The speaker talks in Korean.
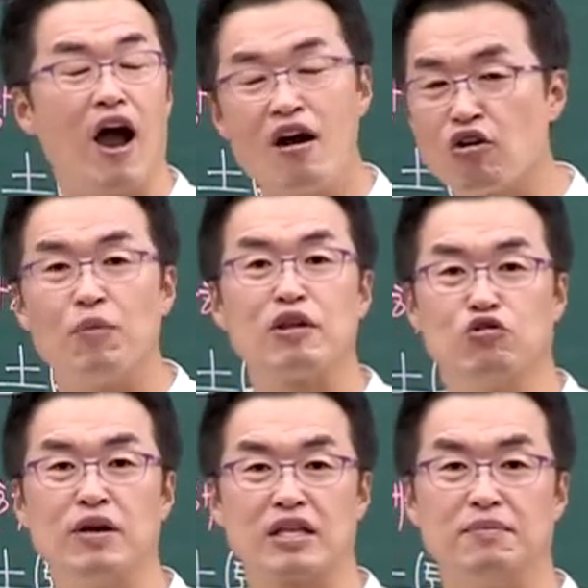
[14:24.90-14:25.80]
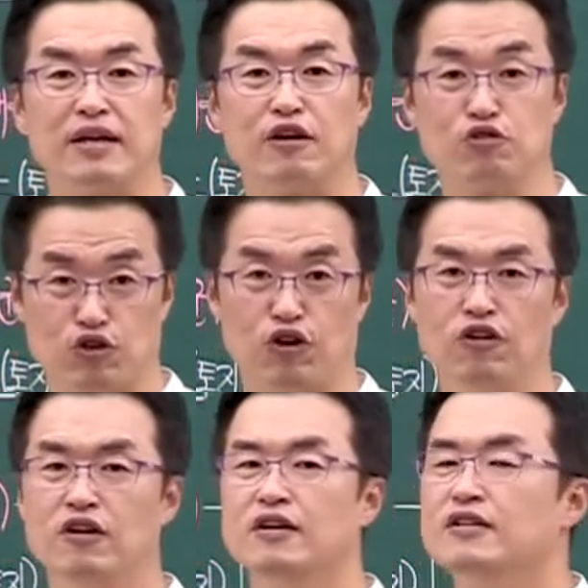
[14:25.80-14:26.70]
한꺼번에 구매한단 말이에요.
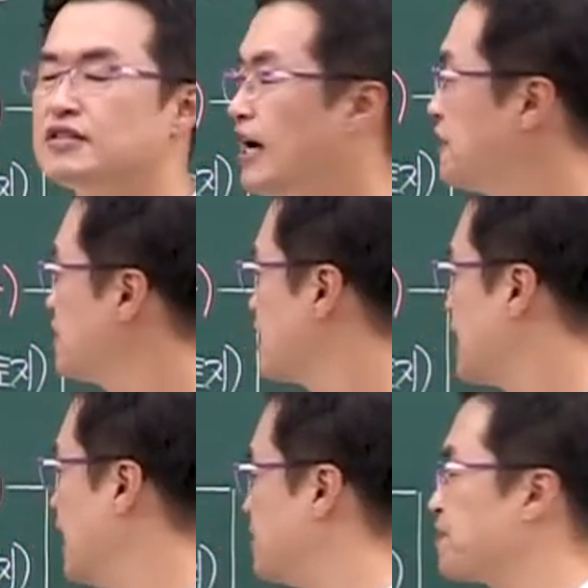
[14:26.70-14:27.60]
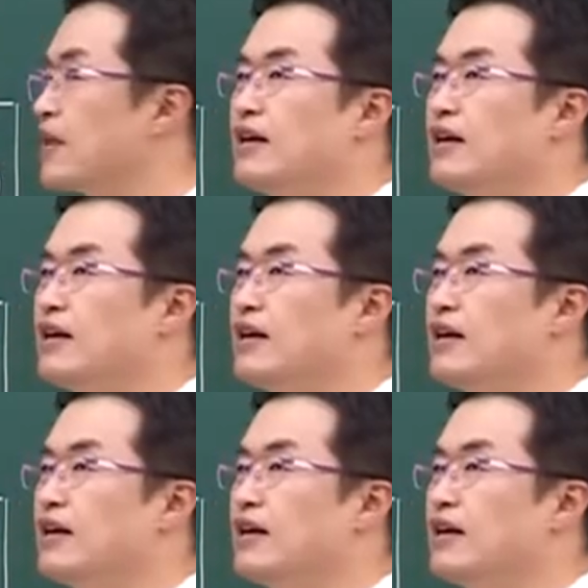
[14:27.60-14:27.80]
그죠? 자, 이러니까